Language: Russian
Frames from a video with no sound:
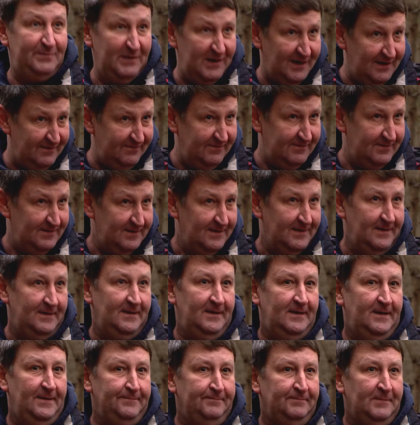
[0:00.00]
53
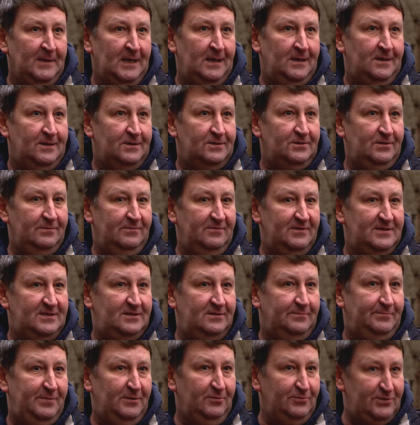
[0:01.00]
немного искажен
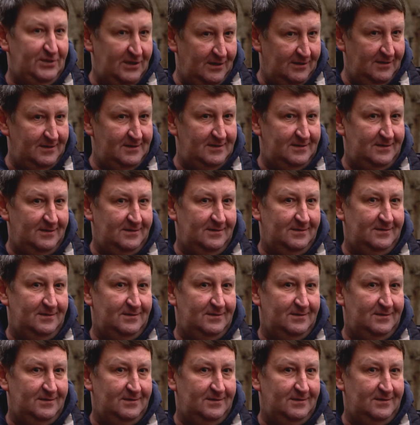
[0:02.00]
соседней застройкой. На